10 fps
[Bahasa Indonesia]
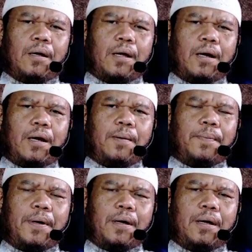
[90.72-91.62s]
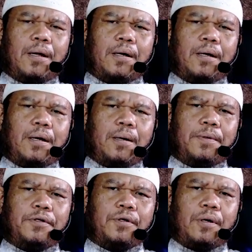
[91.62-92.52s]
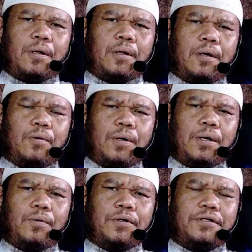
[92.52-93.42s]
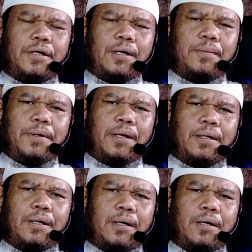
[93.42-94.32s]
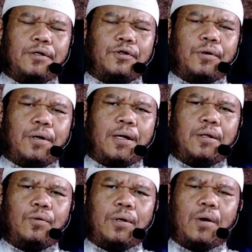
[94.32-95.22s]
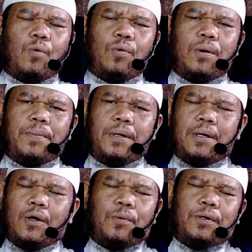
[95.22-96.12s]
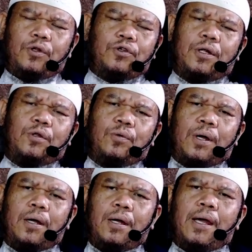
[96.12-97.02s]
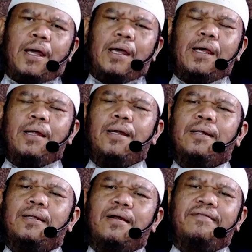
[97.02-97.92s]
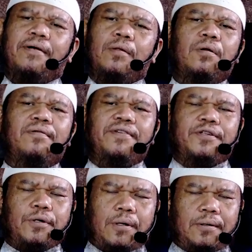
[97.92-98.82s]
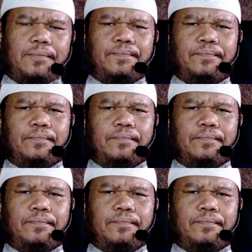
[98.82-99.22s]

Karena apa? Karena Nabi Shallallahu Alaihi Wasallam menyatakan sholatul awabin, awabin itu sholat duha. Hina tarfadul fisal.